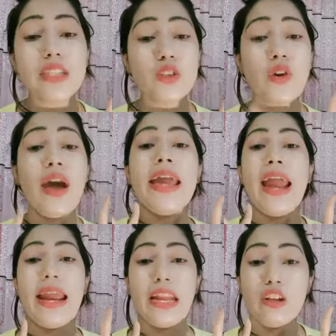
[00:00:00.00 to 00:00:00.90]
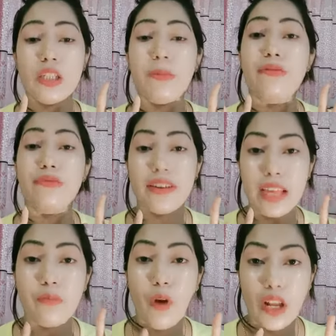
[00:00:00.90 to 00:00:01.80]
সো এটা হচ্ছে আপনার ফেস
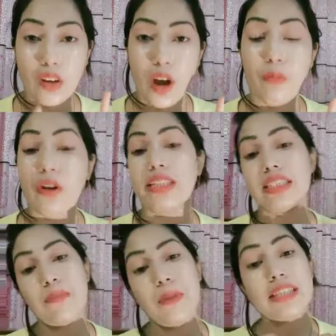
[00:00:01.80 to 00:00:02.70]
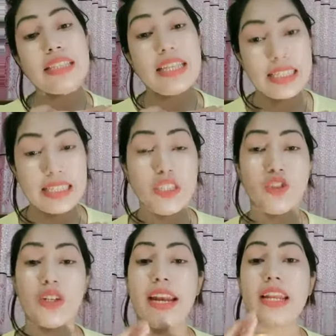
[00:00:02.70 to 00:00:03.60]
অ্যান্ড বডি কম্বোটা যেটা প্রায় তিন হাজার তিনশো
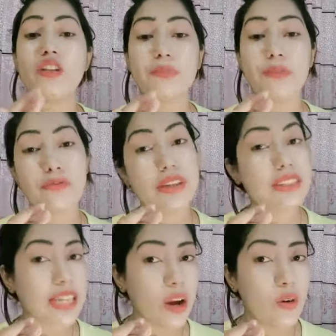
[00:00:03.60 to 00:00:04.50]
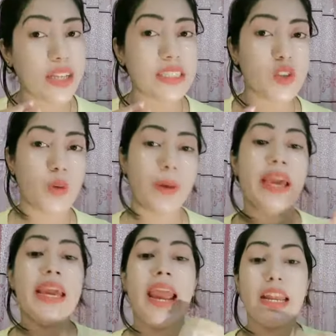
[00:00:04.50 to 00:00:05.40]
টাকা এটা হচ্ছে আপনার ফেসটাকে হোয়াইটেনিং করবে
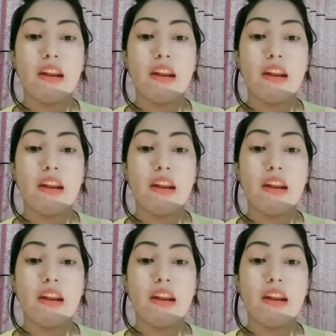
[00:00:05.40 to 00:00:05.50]
এটা